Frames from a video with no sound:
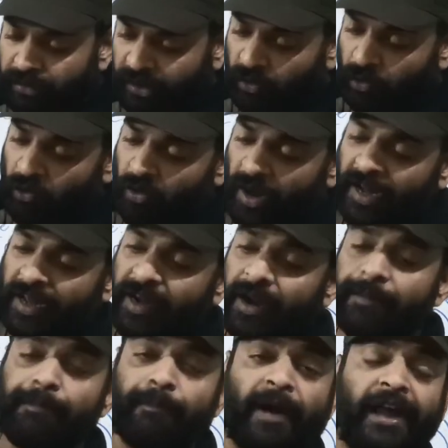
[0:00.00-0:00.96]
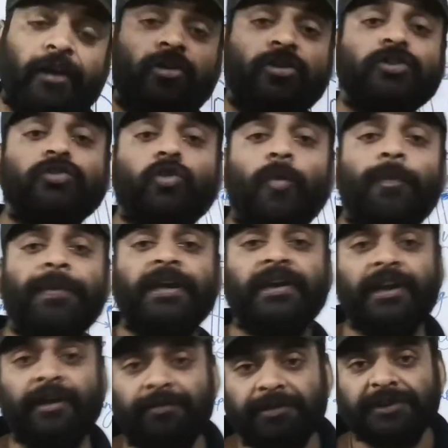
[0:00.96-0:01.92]
को अगर आप माइक्रोस्कोपिक
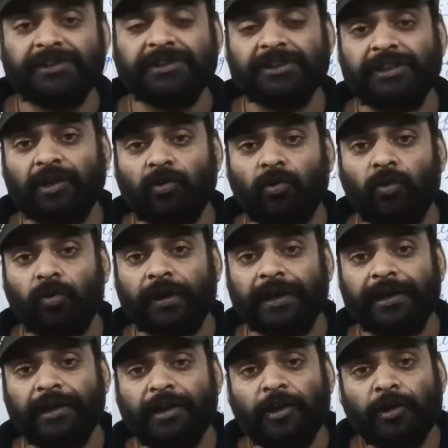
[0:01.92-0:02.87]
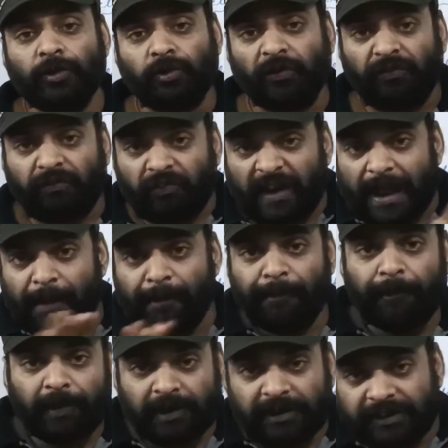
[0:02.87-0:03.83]
लेवल से देखोगे तो
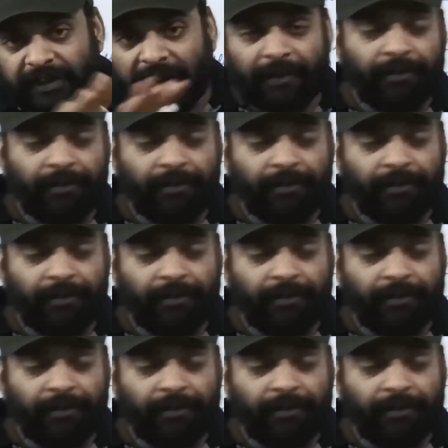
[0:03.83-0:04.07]
फ्लेम फ्रंट